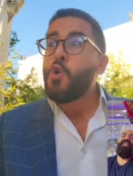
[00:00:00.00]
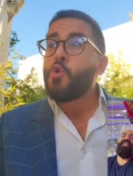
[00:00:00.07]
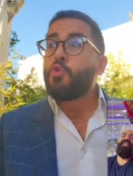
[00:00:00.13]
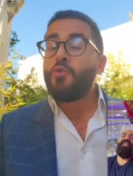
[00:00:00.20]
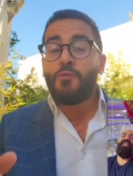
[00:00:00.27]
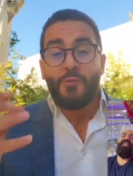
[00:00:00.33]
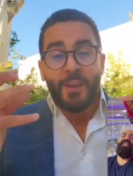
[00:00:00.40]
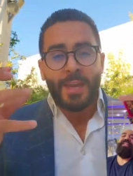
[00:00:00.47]

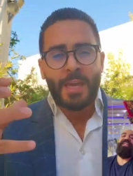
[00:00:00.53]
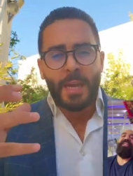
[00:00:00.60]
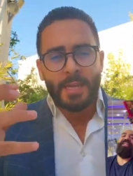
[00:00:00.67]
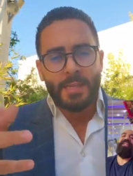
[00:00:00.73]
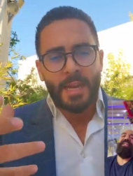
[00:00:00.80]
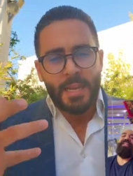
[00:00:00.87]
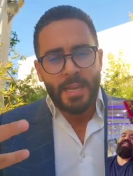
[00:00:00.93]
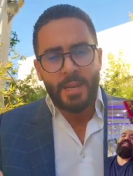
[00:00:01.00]
والفكره
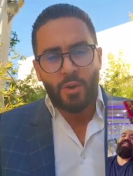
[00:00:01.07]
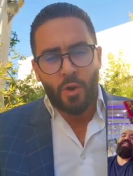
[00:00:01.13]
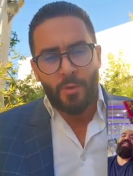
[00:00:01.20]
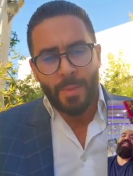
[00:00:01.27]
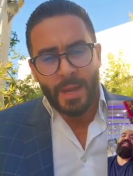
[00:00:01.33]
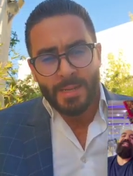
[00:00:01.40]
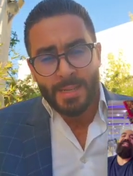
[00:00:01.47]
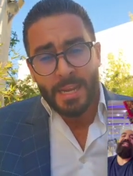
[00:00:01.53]
ديال الاي
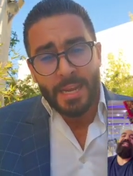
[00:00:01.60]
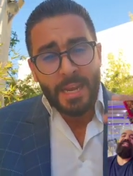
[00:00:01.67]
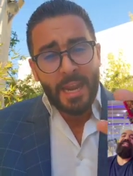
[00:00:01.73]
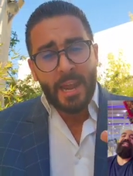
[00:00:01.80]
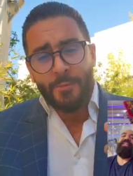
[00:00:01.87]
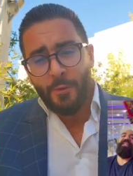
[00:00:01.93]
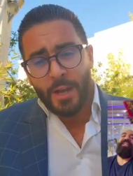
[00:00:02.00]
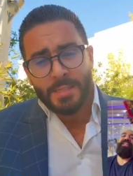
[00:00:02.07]
كوميرس انا
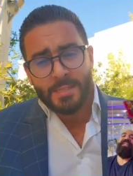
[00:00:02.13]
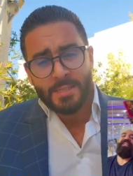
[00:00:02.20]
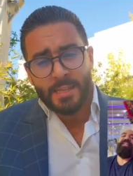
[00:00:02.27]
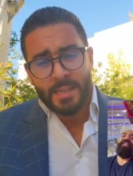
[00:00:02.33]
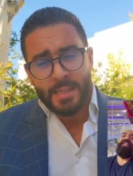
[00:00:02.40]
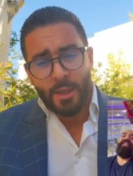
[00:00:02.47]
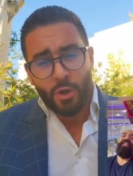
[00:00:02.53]
كنعرف واحد السيد